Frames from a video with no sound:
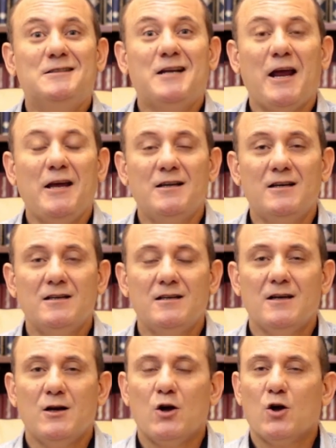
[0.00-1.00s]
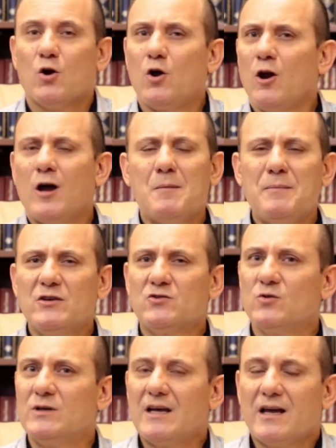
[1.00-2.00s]
treina, coloca a
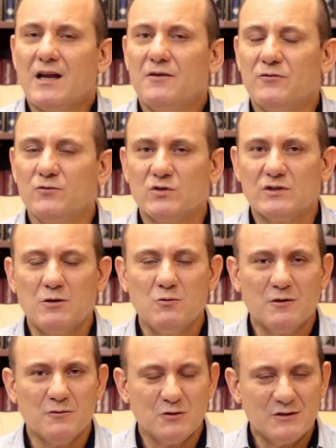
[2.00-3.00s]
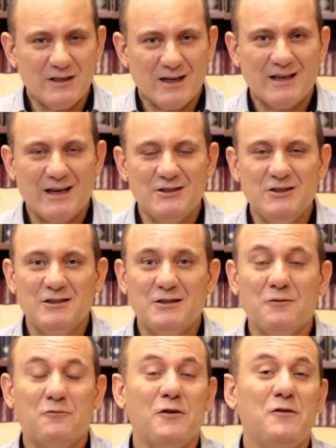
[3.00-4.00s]
pessoa naquela função que você
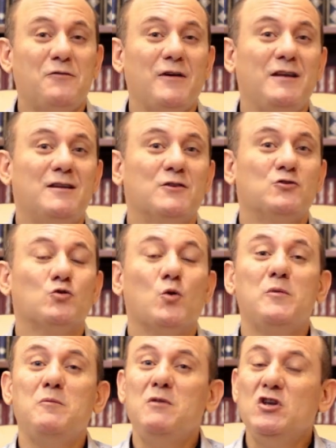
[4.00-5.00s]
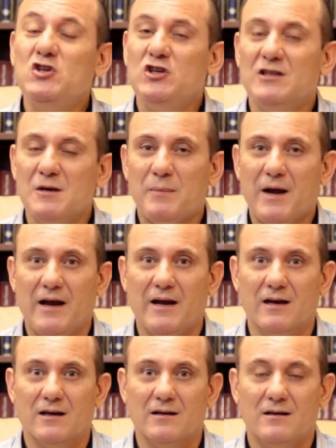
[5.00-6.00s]
acredita foi feita sob medida para
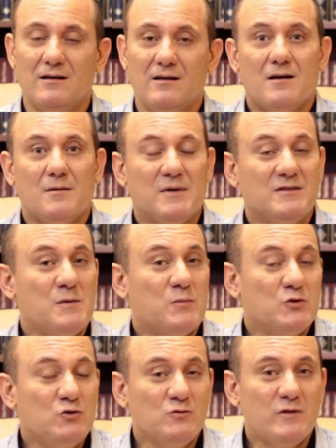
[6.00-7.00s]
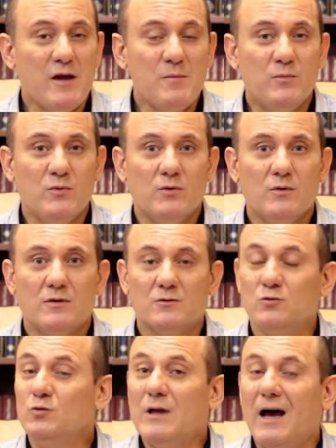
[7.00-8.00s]
ela, mas depois de um tempo,
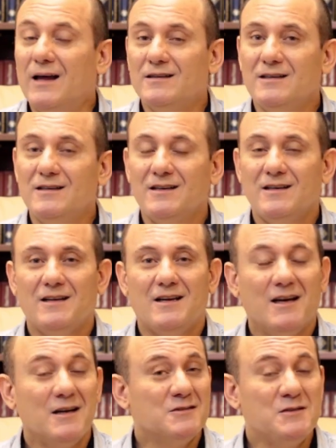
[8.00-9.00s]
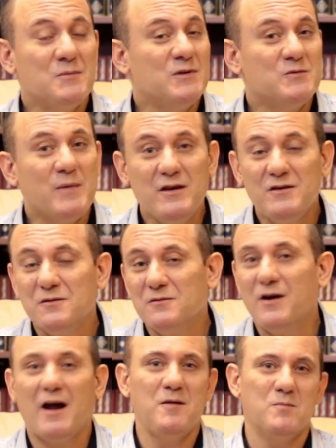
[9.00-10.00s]
do nada, ela simplesmente
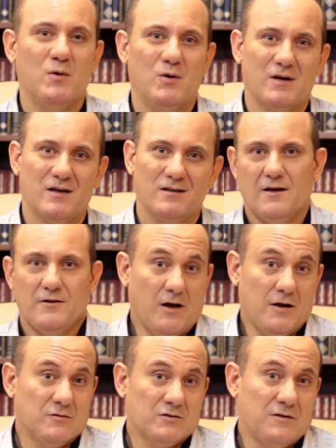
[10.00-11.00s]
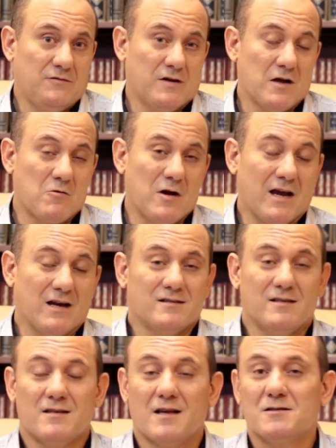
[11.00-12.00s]
vai embora. E aí você fica com aquela
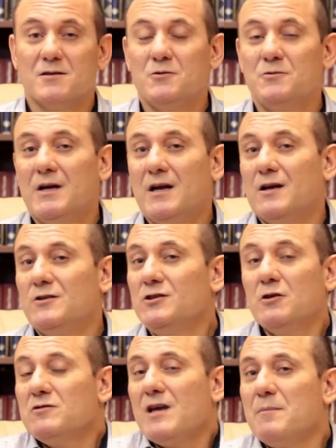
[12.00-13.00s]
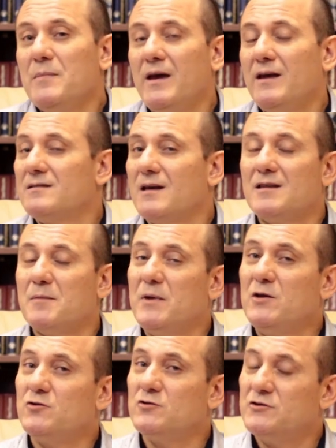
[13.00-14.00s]
sensação de não saber
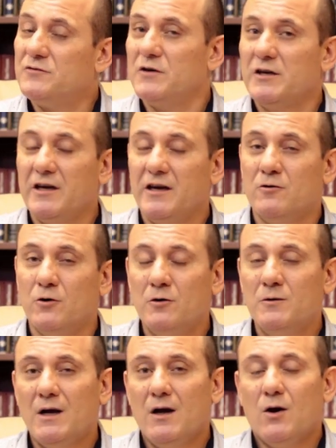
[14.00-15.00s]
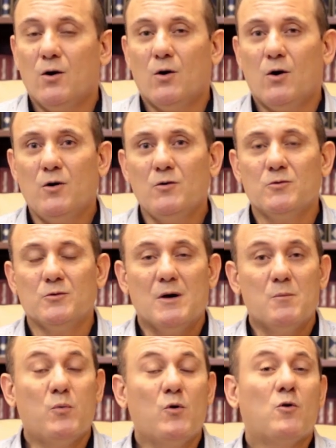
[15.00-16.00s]
exatamente onde foi que errou ou
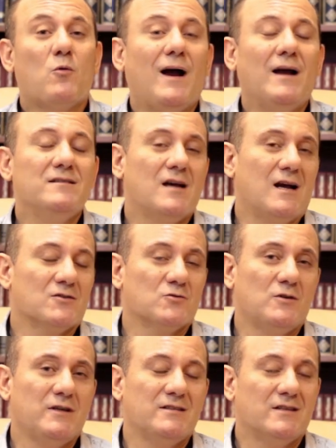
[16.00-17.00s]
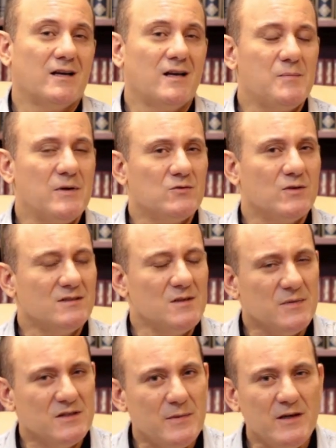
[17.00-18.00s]
por quais razões aquela pessoa
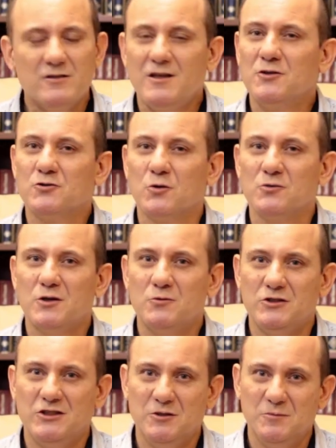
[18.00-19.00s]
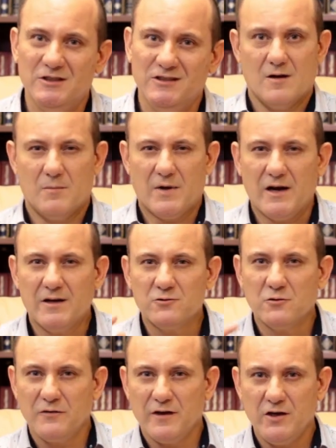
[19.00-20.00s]
simplesmente deixou o seu time. Para
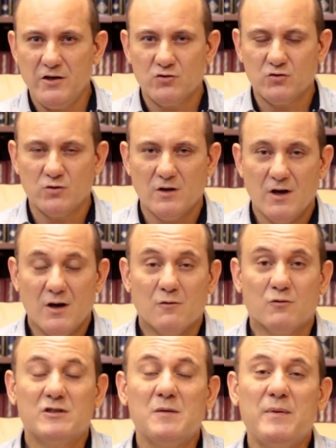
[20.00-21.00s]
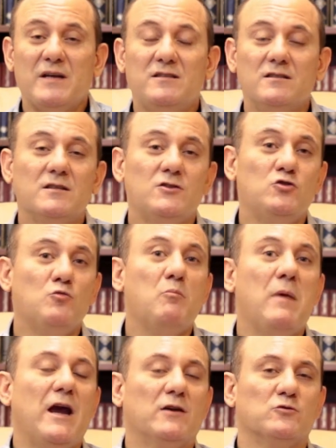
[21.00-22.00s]
resolver isso, você precisa de um
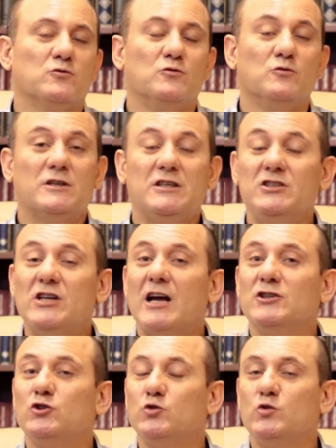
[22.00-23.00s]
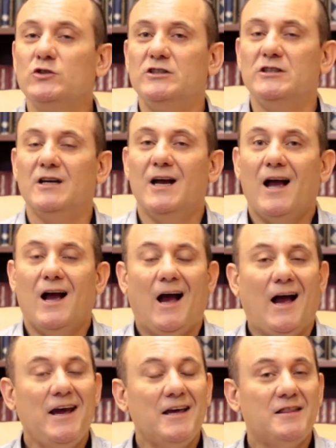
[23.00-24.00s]
método que te ajude
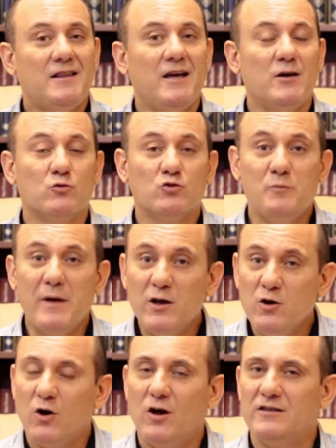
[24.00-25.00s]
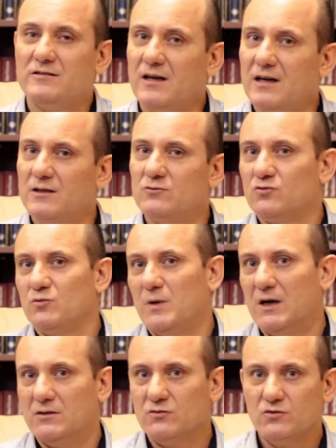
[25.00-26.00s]
a reter os melhores talentos
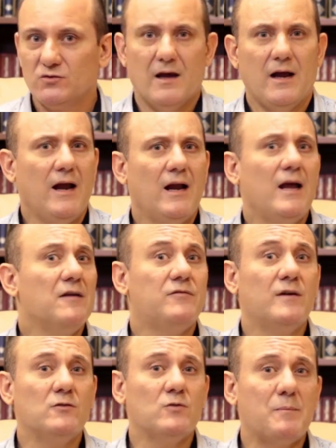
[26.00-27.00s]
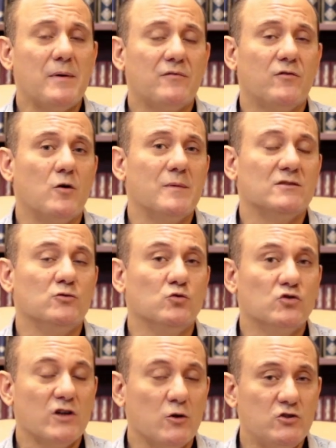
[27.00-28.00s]
humanos, elevando a performance
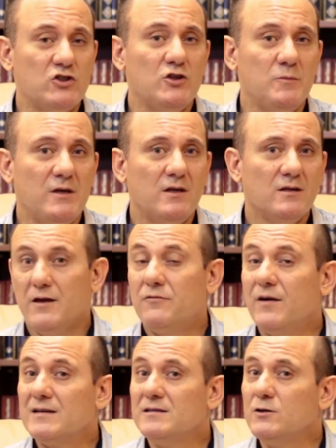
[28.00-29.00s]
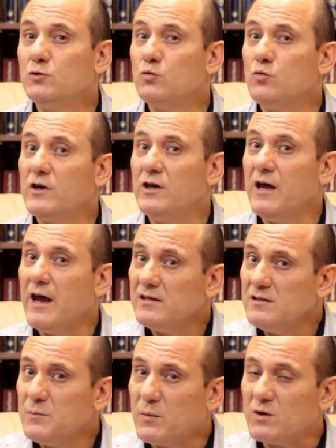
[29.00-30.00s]
do seu time e fazendo com que
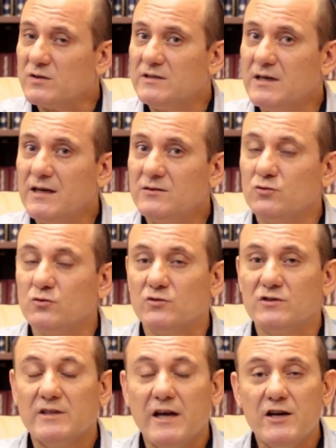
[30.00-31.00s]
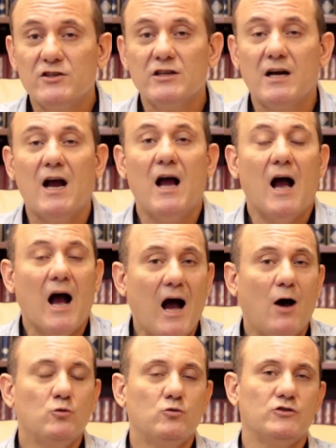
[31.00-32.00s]
esse processo seja
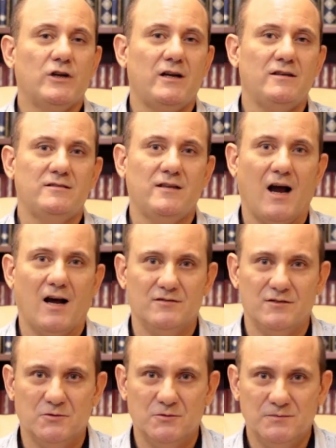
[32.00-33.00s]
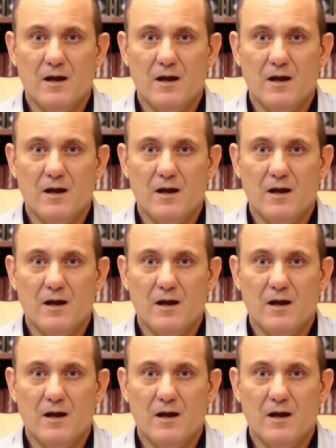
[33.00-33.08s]
autogerenciável.